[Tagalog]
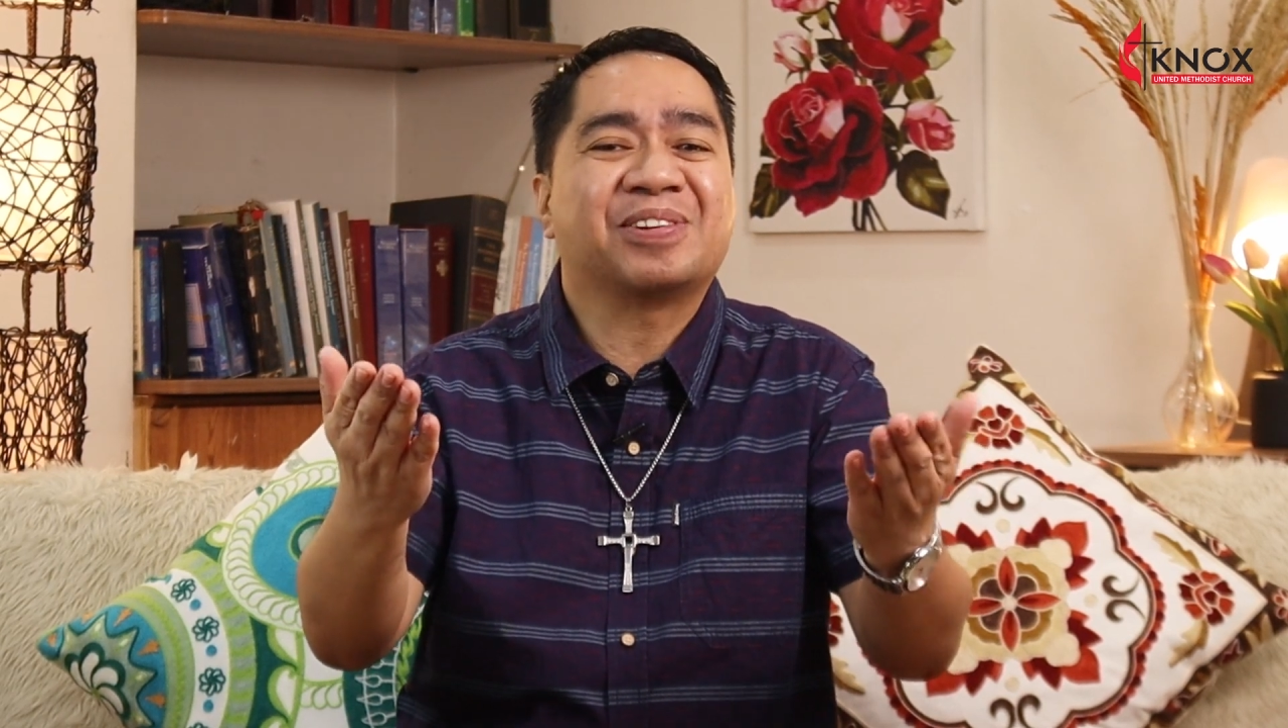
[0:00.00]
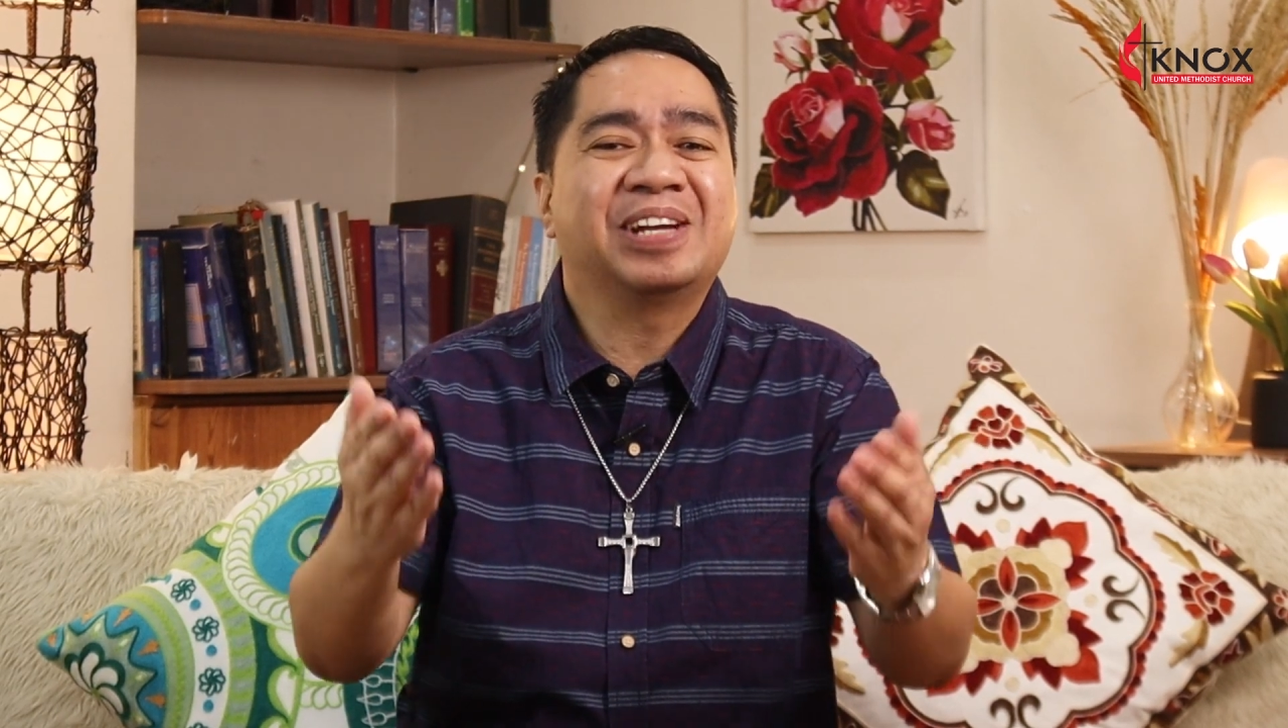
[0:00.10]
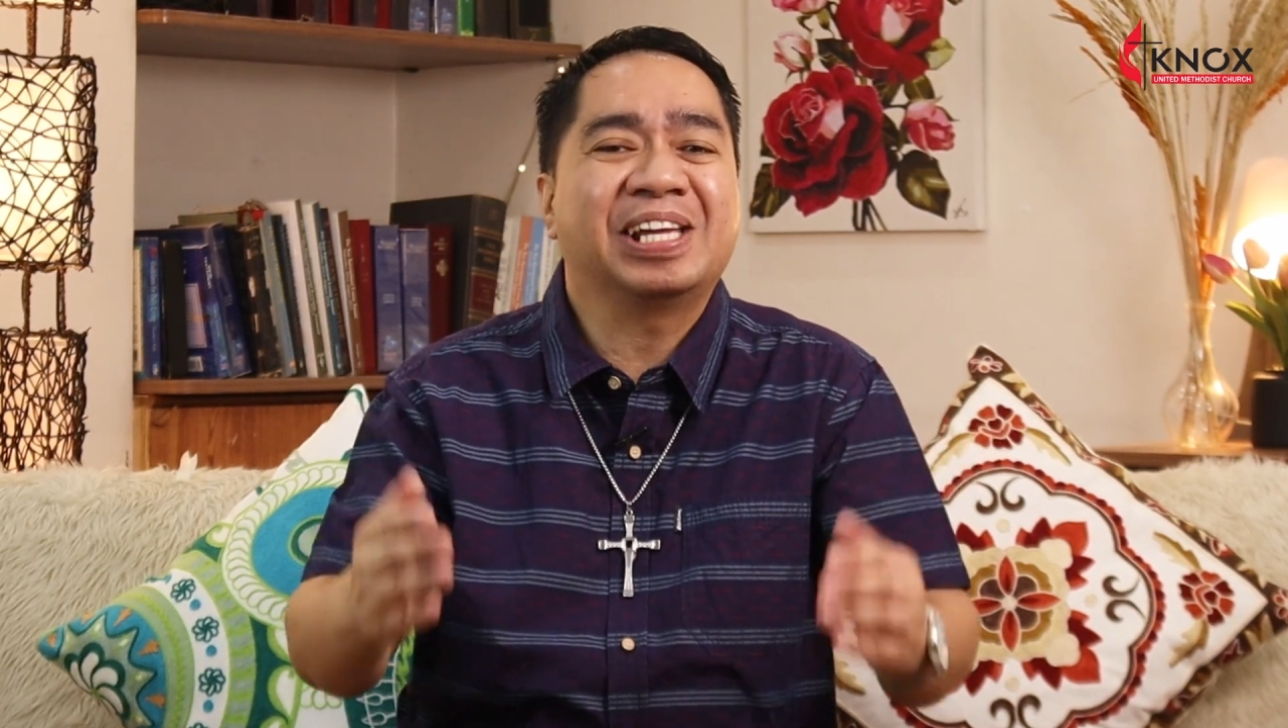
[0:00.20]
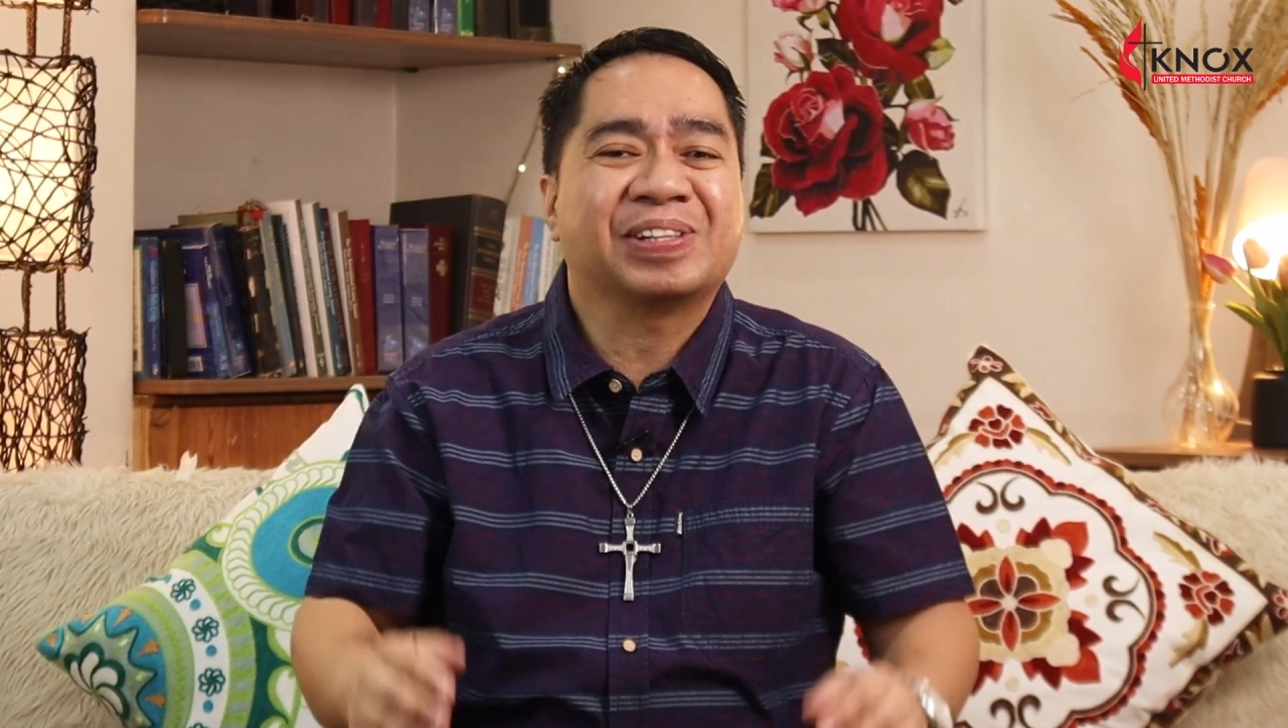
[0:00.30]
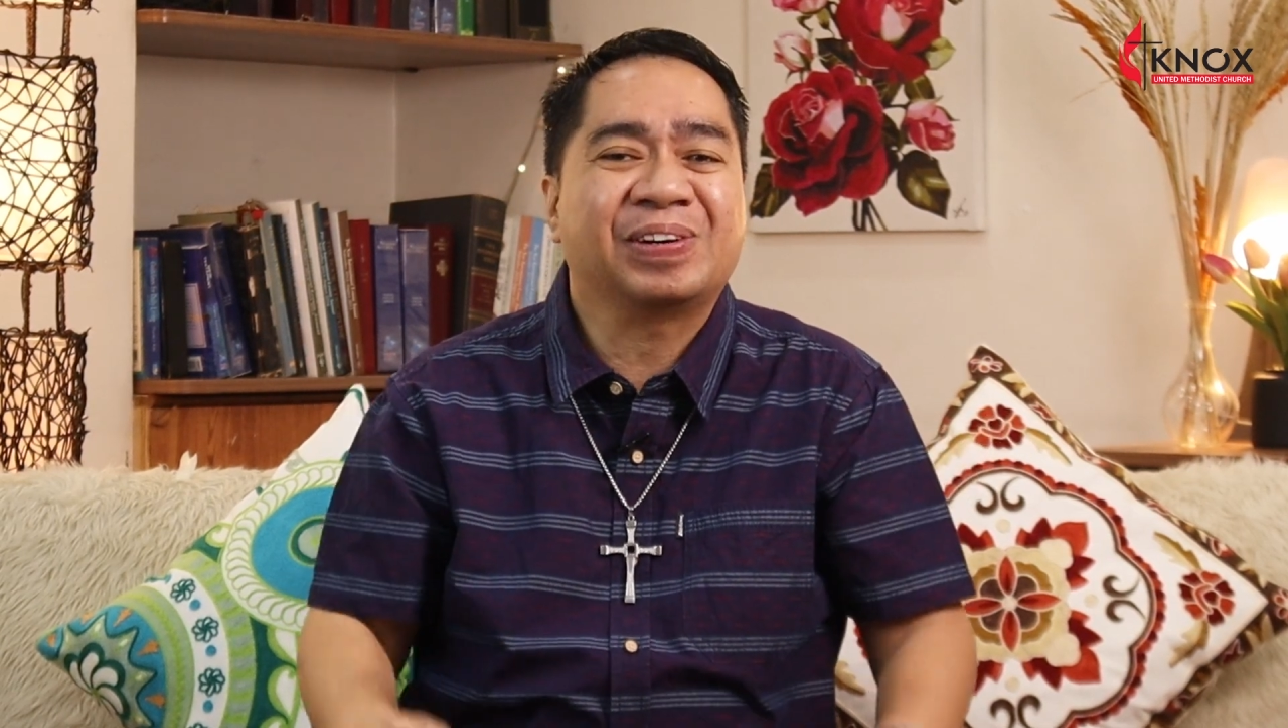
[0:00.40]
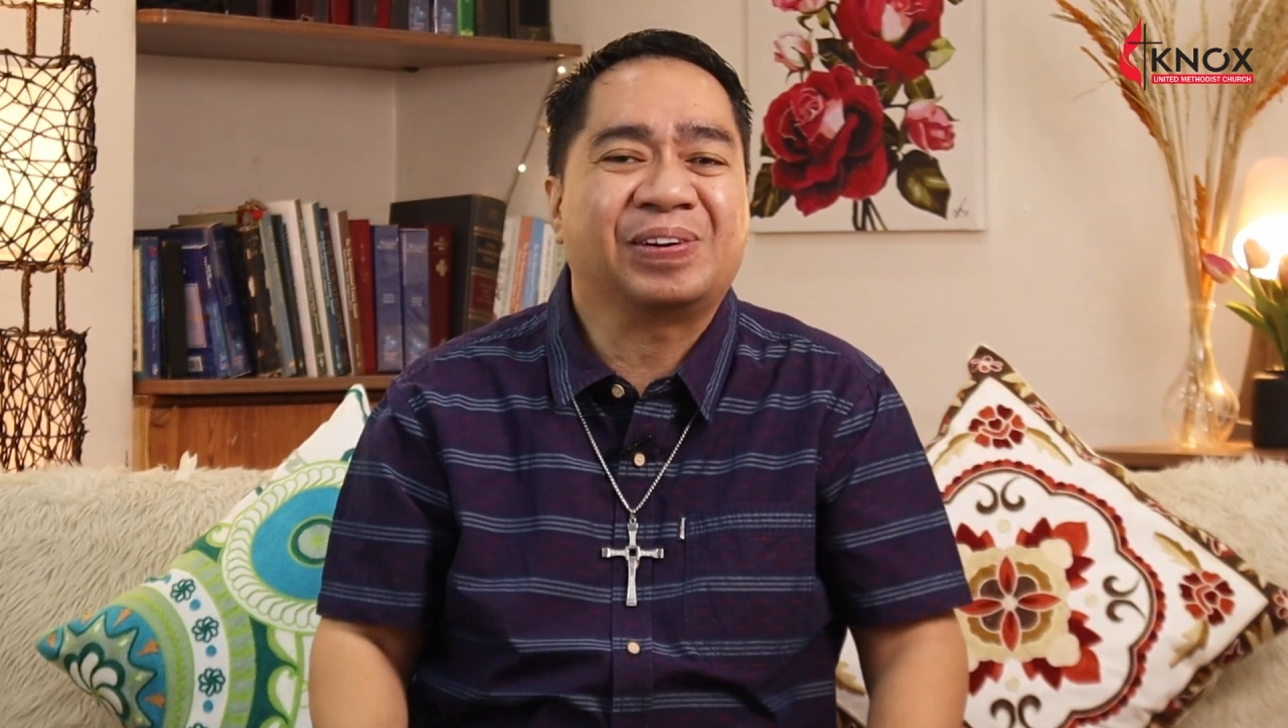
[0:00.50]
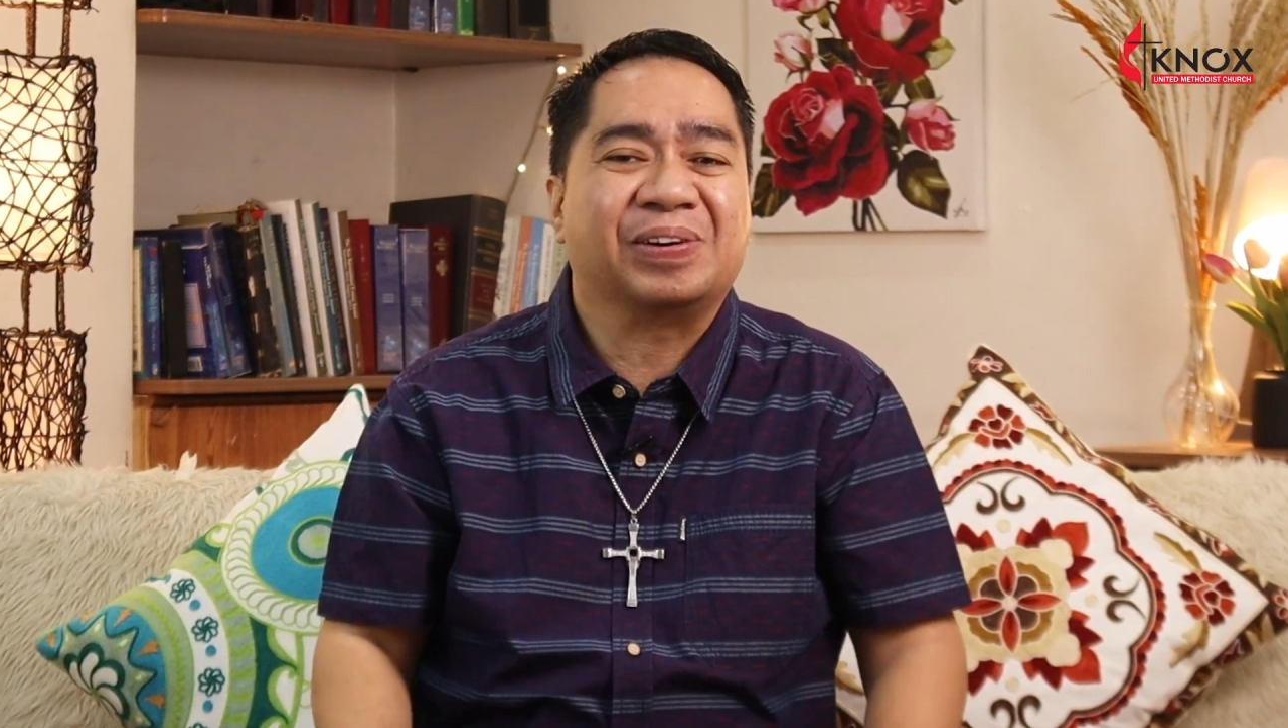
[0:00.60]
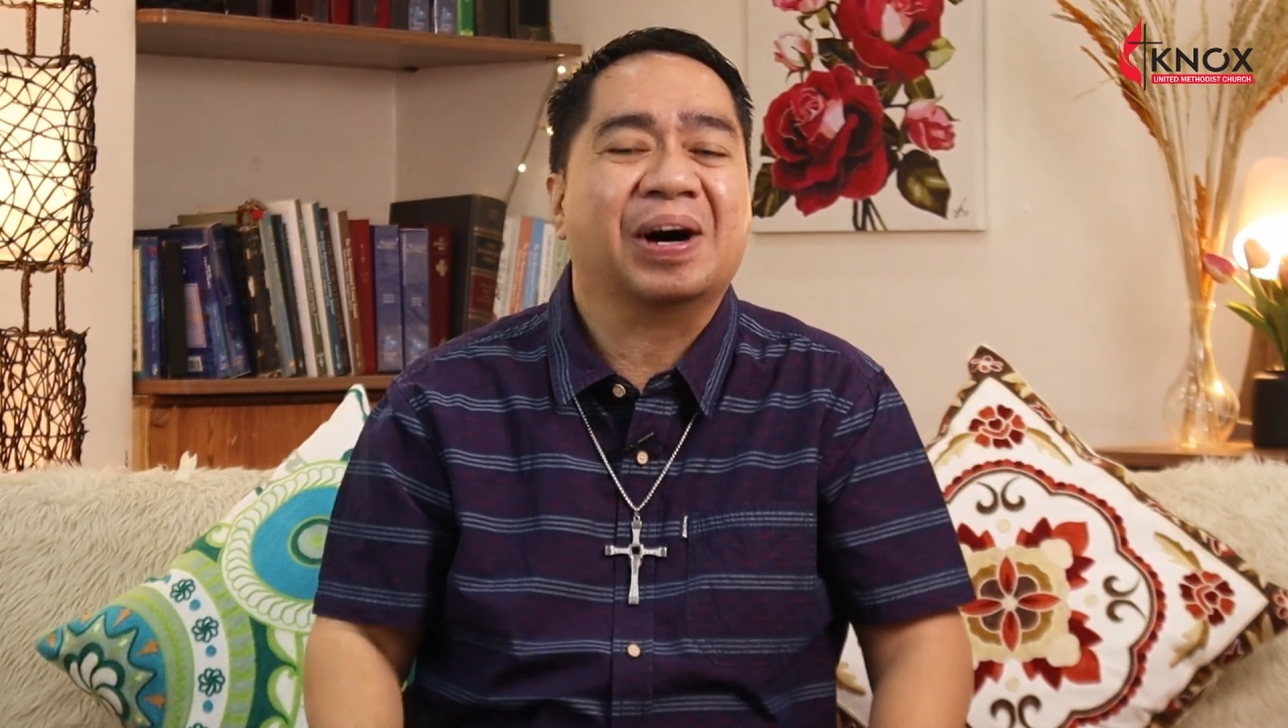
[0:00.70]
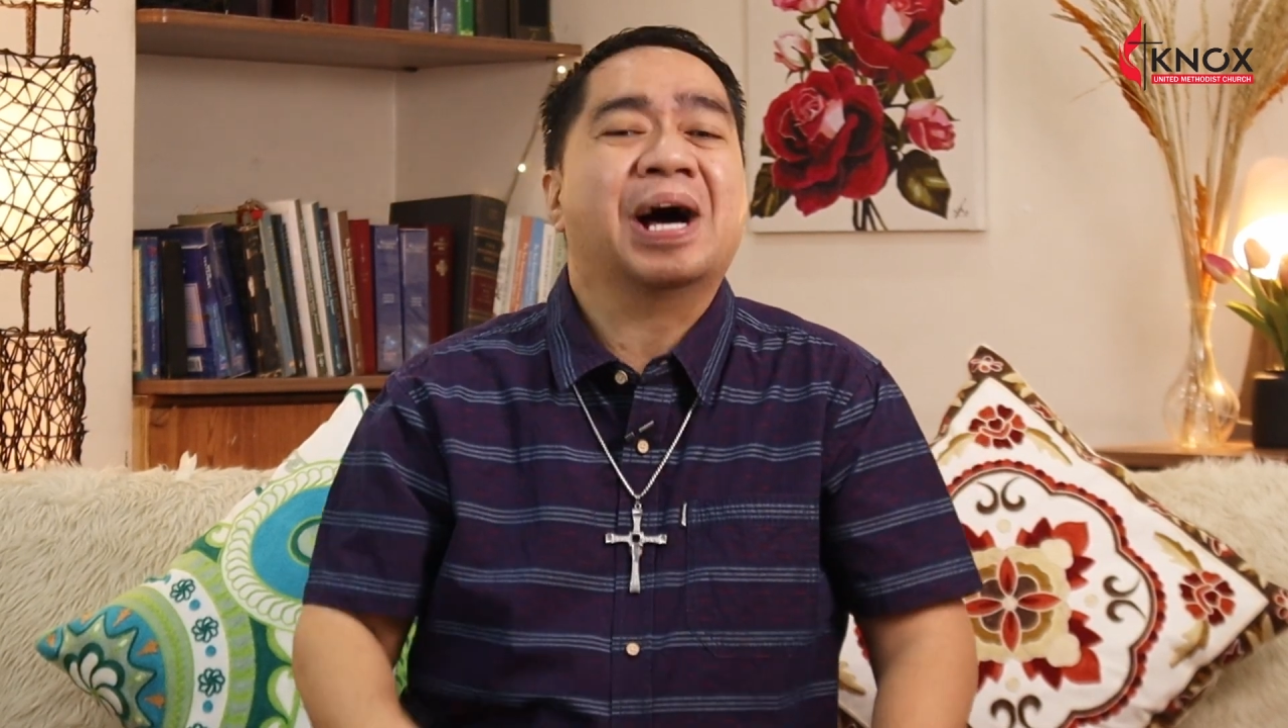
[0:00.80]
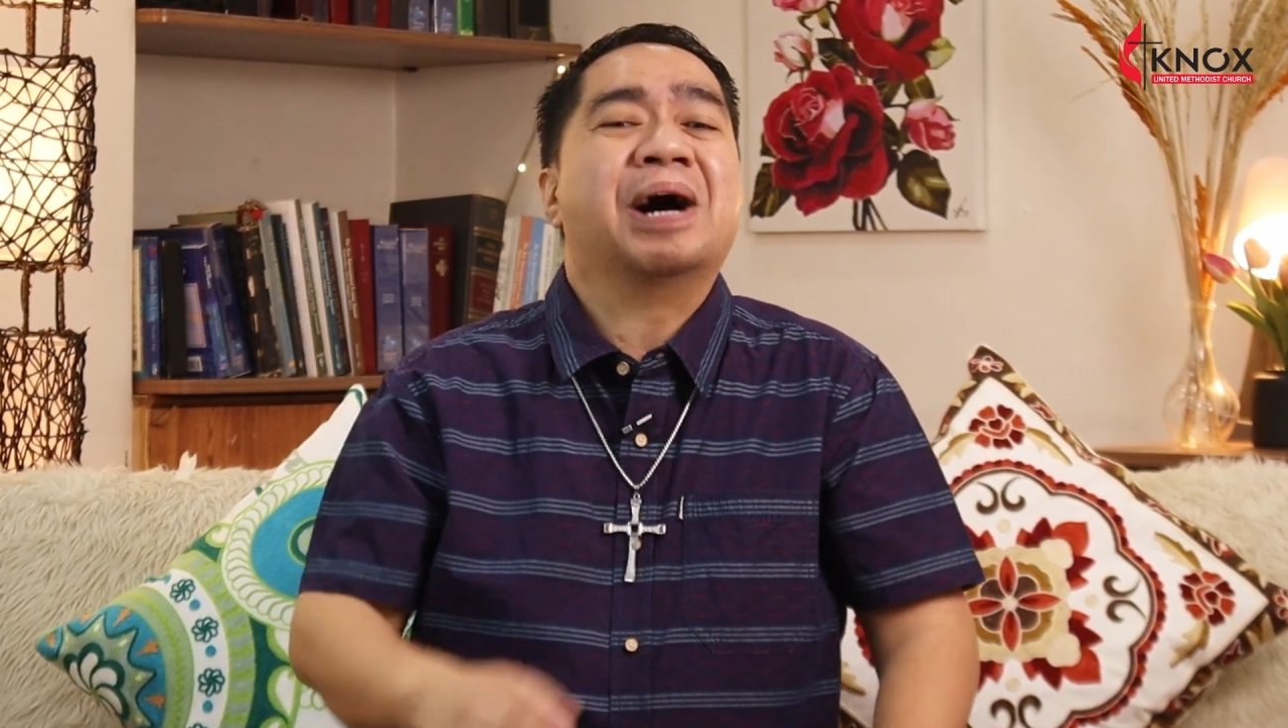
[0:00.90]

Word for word: araw na ito,